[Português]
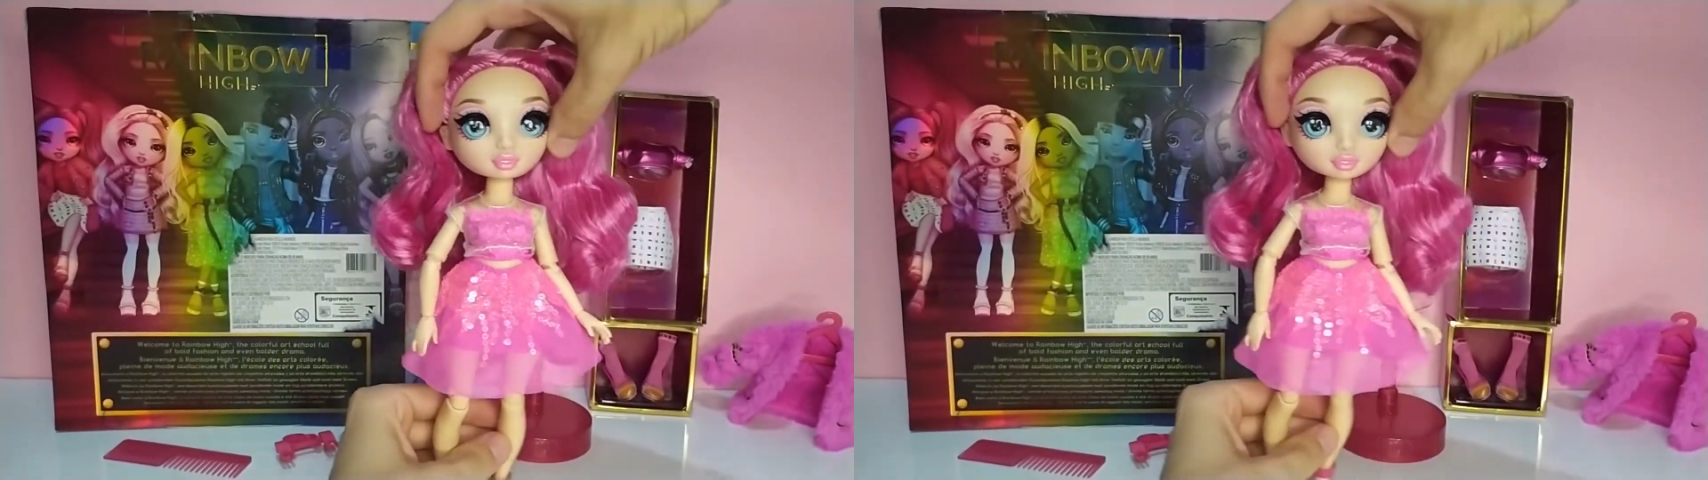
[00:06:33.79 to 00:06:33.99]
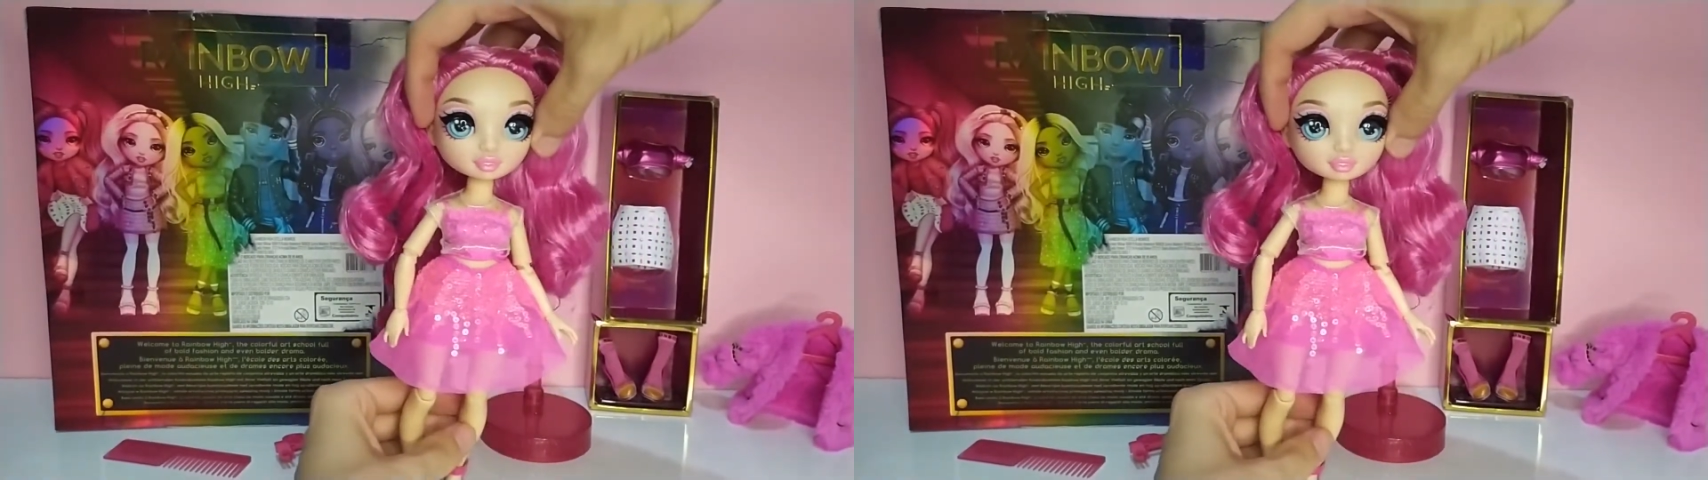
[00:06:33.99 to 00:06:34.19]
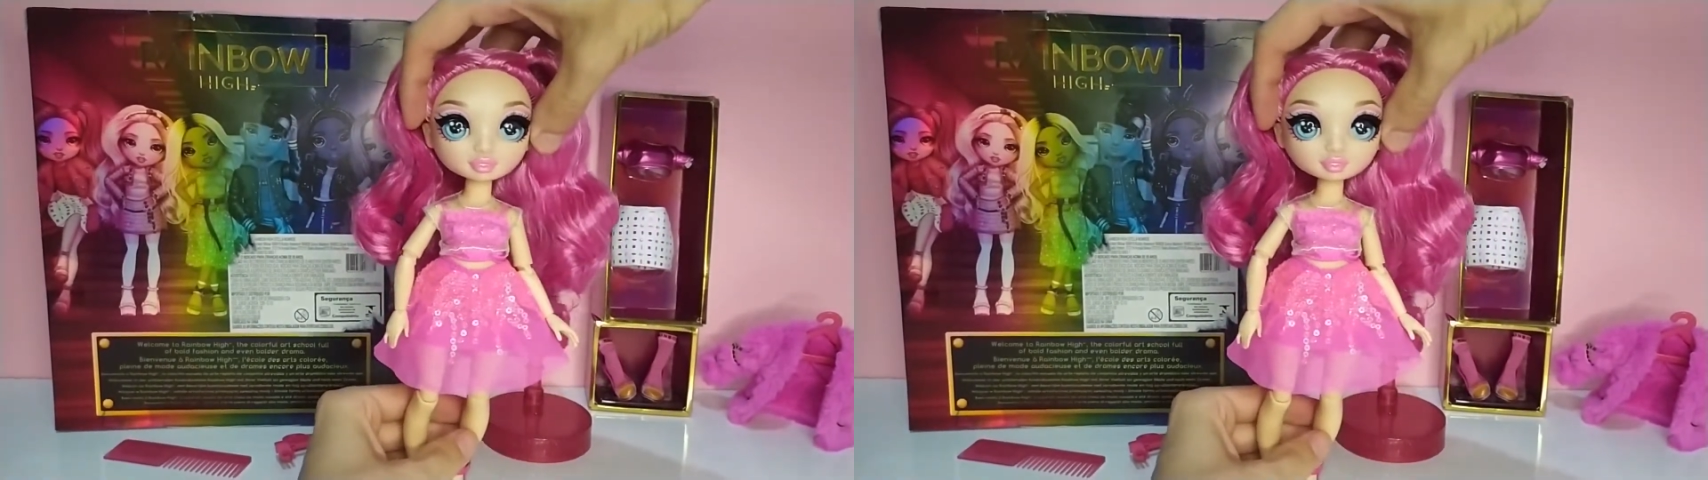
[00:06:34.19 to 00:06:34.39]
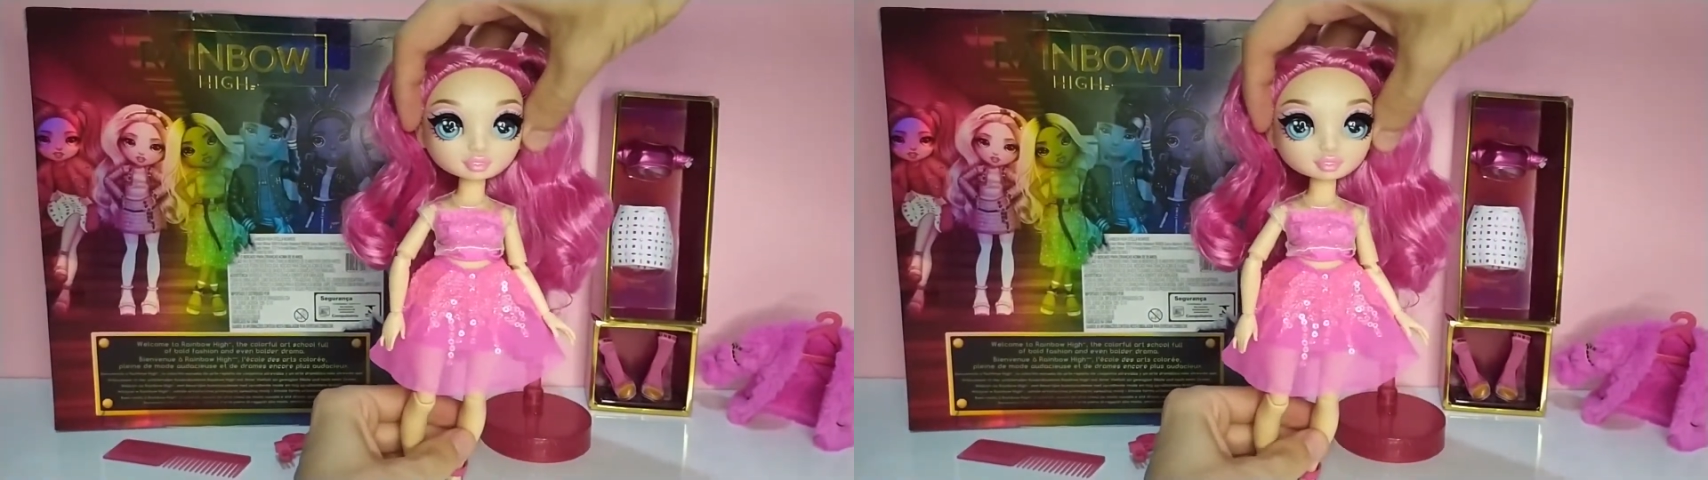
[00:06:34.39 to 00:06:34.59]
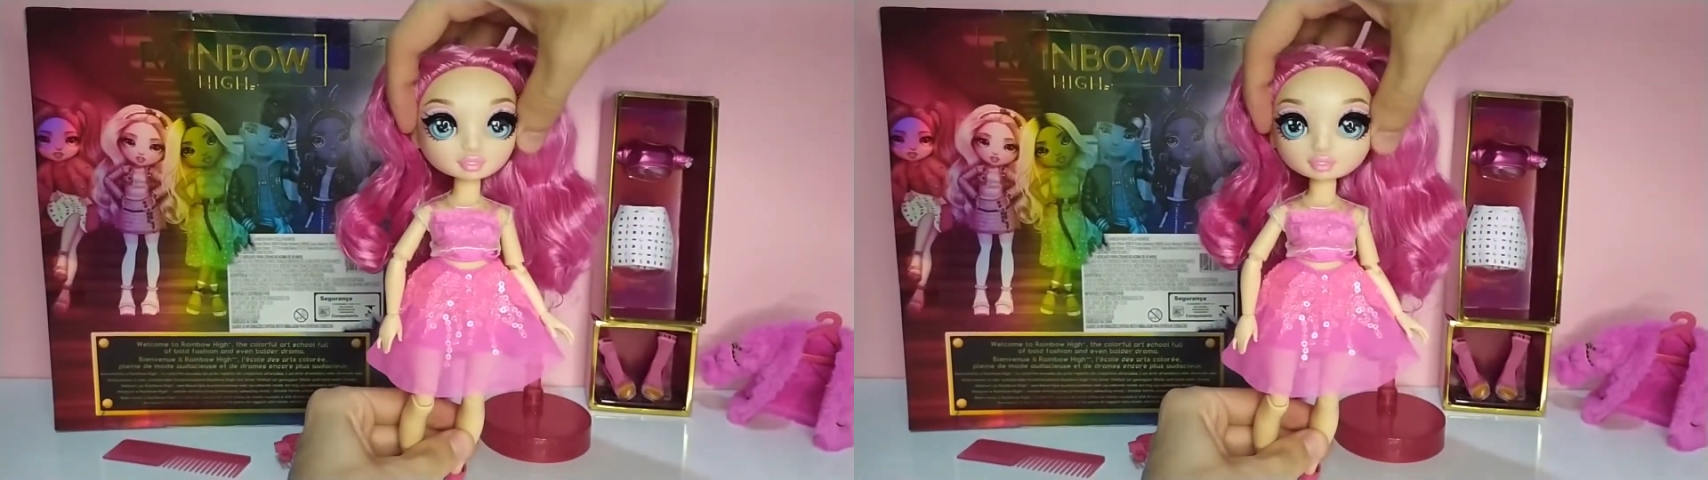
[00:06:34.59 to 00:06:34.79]
que são
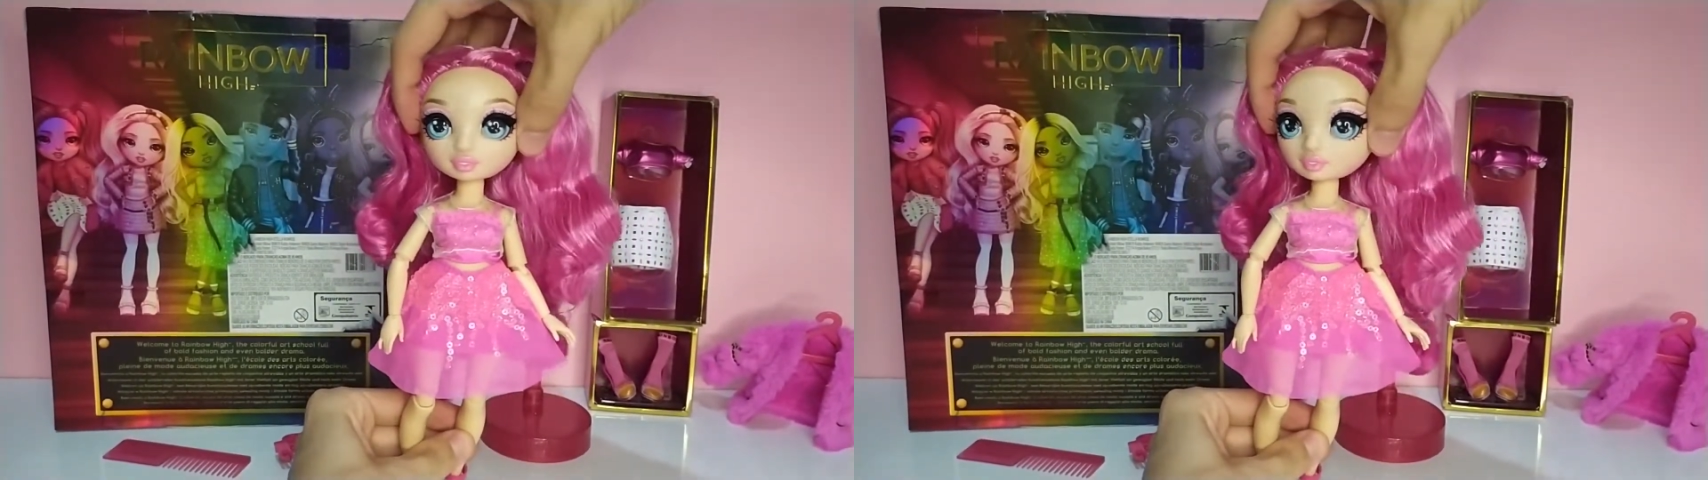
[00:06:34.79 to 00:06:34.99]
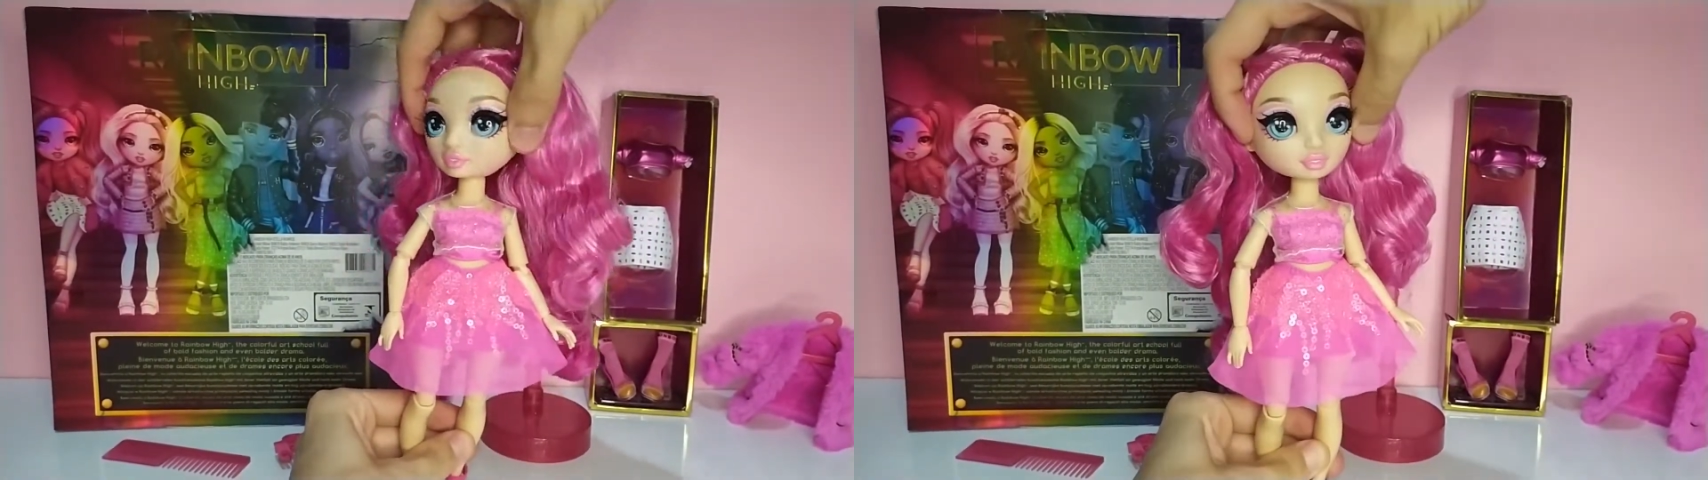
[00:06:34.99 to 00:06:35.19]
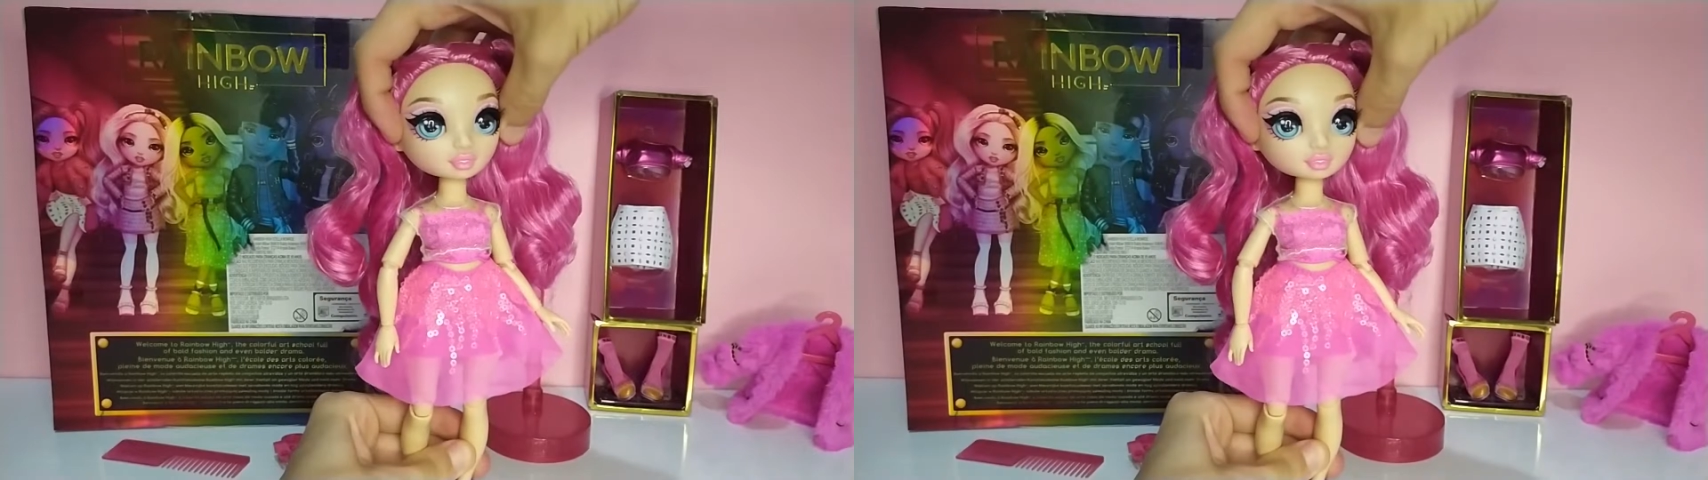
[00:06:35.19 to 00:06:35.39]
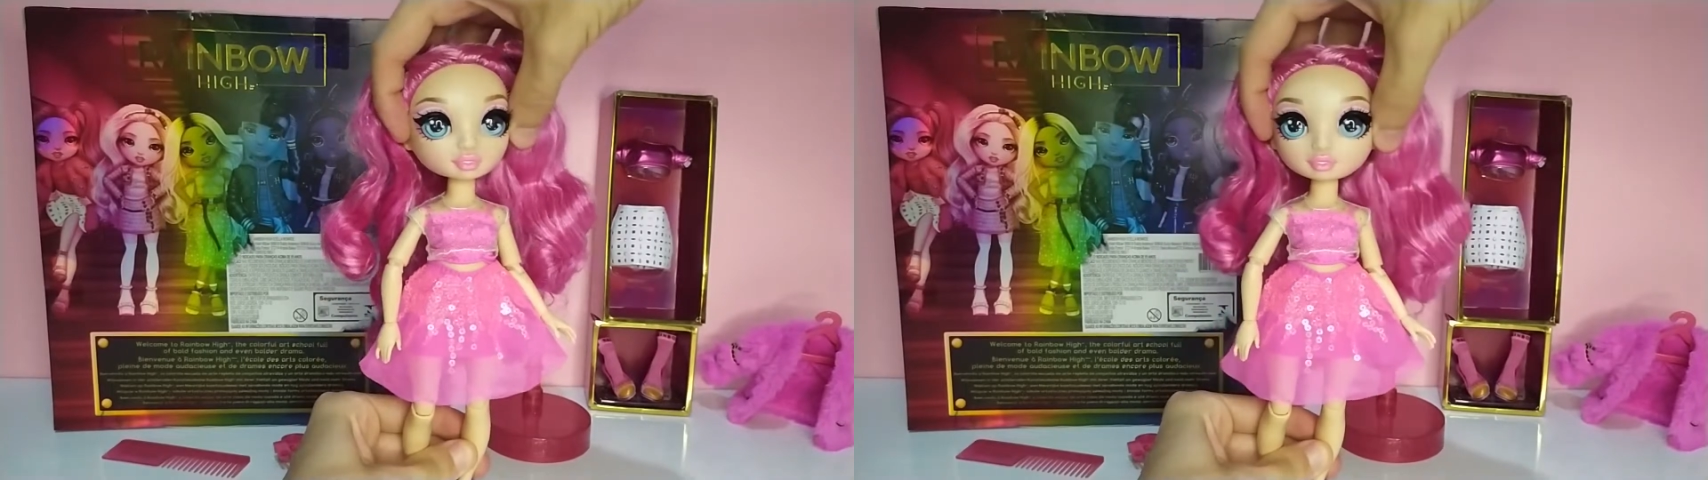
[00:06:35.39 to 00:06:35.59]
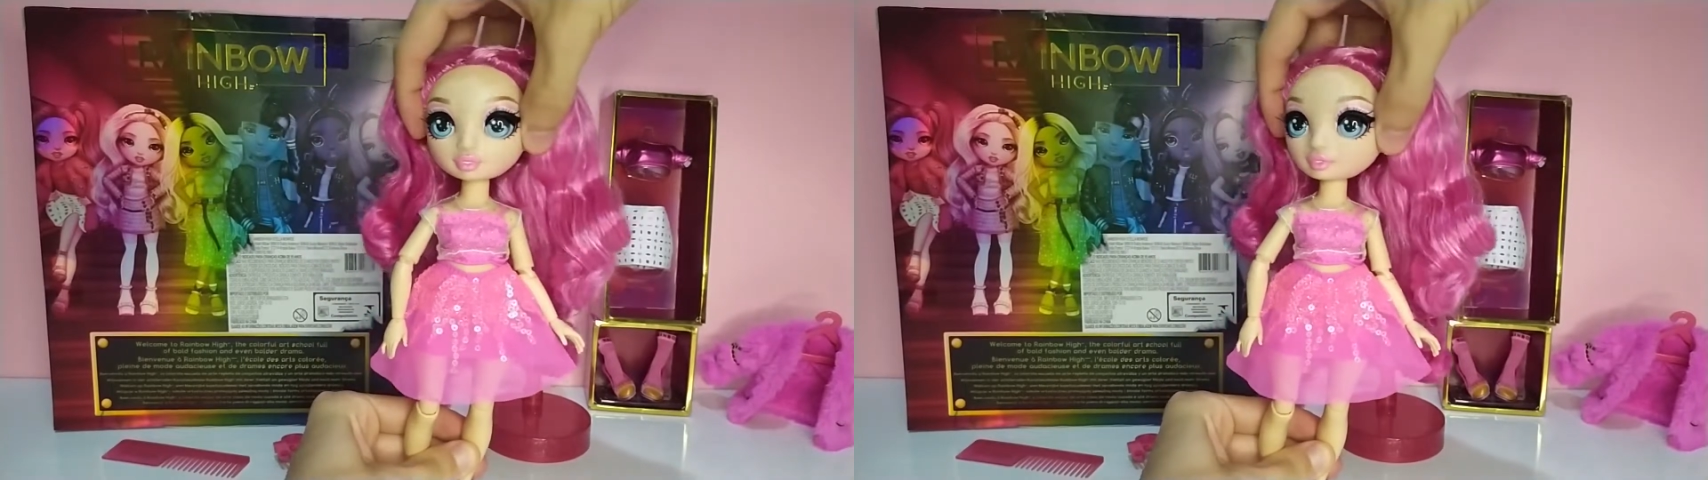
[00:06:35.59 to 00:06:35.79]
aquelas que nós já
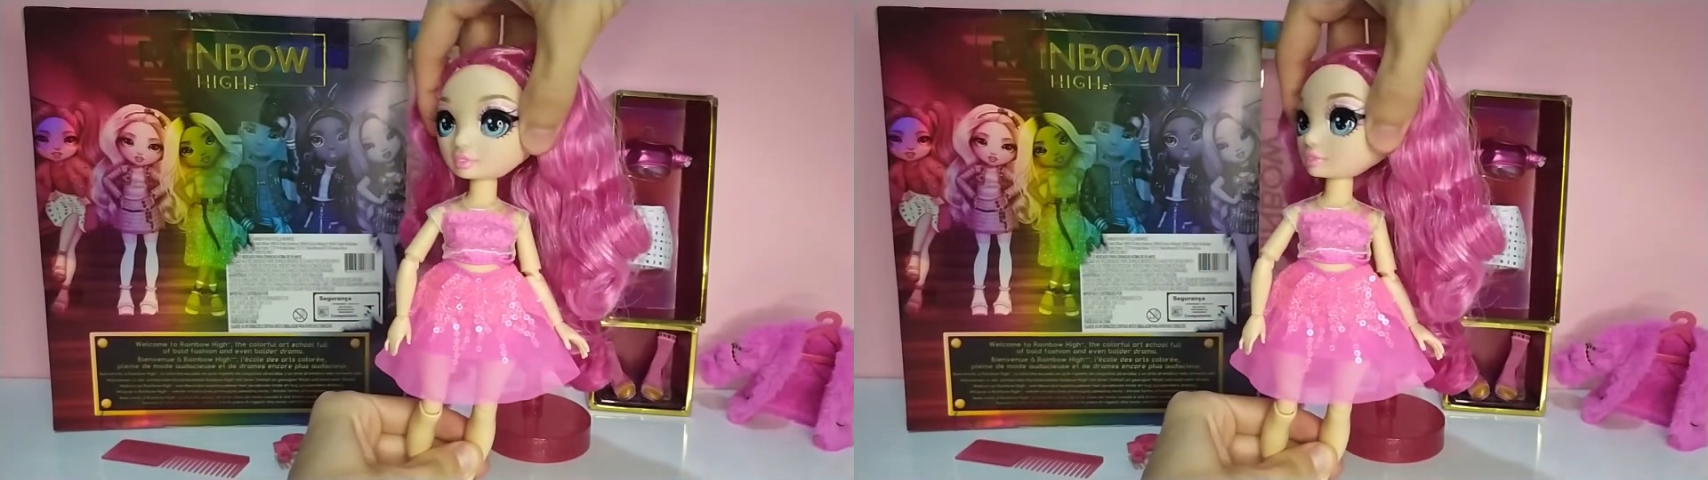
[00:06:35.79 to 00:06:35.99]
conhecemos,